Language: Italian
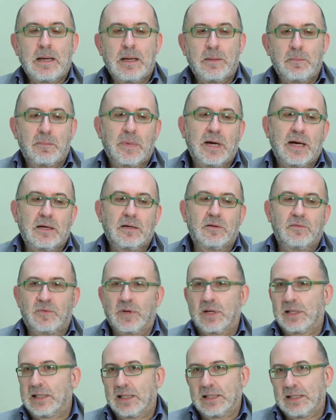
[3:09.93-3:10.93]
ma
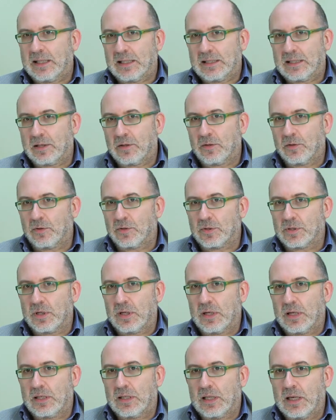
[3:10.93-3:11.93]
farà tante altre
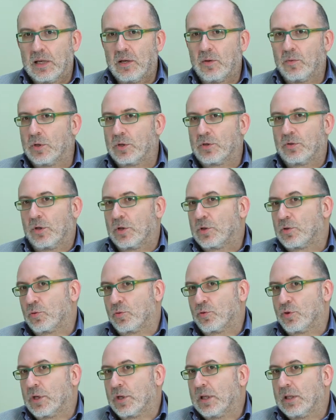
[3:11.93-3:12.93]
cose ed è una storia
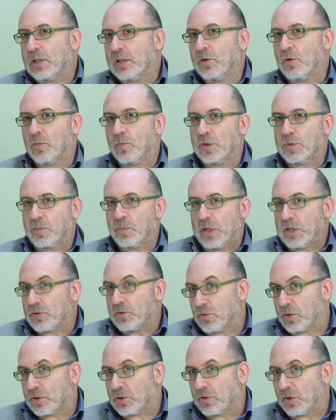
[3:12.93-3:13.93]
struggente come
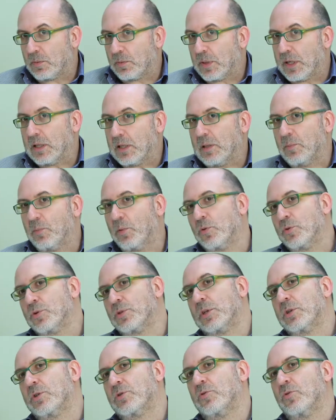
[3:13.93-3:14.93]
spesso le storie belle di Paul
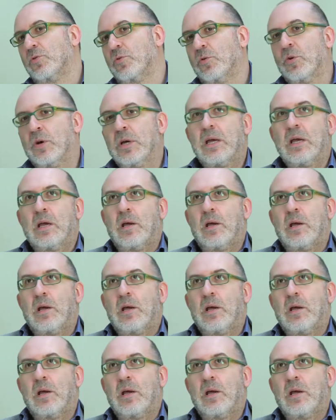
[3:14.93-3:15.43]
sono